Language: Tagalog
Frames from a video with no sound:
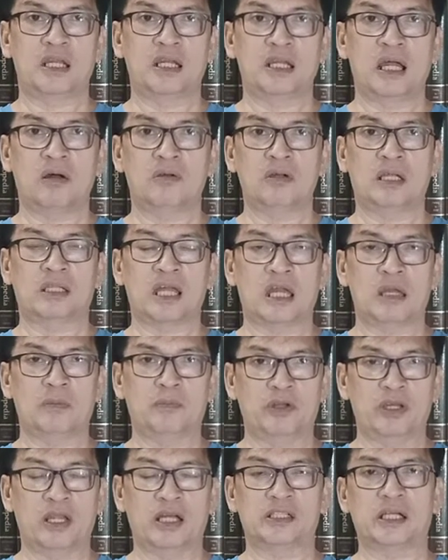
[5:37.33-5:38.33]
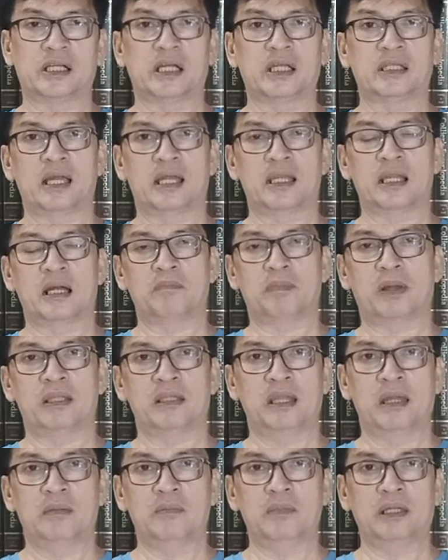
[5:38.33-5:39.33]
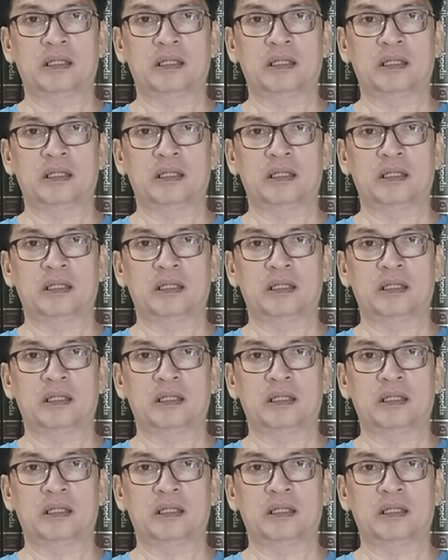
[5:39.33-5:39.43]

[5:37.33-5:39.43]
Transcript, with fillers: now na tayo po'y nasa gitna ng pandemic.